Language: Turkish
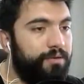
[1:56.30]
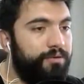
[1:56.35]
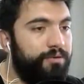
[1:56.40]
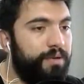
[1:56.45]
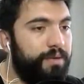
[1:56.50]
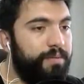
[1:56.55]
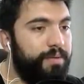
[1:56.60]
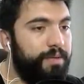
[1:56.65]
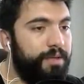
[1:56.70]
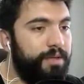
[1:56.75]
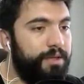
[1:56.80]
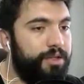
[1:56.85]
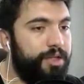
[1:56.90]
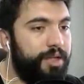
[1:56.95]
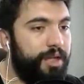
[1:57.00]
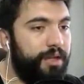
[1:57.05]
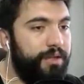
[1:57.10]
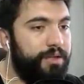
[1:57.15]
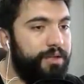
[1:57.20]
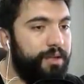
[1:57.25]
üstüne bir
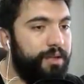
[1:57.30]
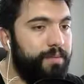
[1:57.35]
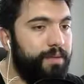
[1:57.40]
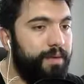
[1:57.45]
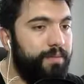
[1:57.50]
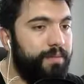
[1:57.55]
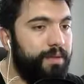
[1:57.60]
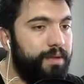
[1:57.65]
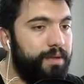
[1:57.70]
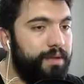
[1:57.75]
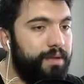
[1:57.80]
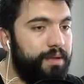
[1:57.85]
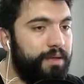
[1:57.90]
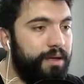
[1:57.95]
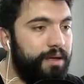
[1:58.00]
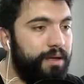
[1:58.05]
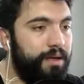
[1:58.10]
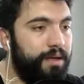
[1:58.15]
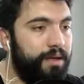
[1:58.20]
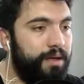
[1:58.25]
challenge yapalım dedik
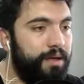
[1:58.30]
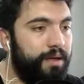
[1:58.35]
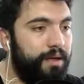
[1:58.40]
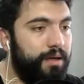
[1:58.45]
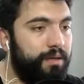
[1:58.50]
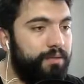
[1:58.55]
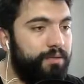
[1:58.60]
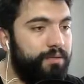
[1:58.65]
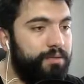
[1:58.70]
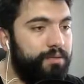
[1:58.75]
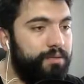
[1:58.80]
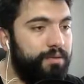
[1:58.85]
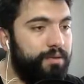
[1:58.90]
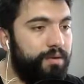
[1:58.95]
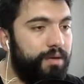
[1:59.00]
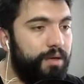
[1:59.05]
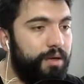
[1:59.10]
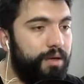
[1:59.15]
ya. Altı üstüne.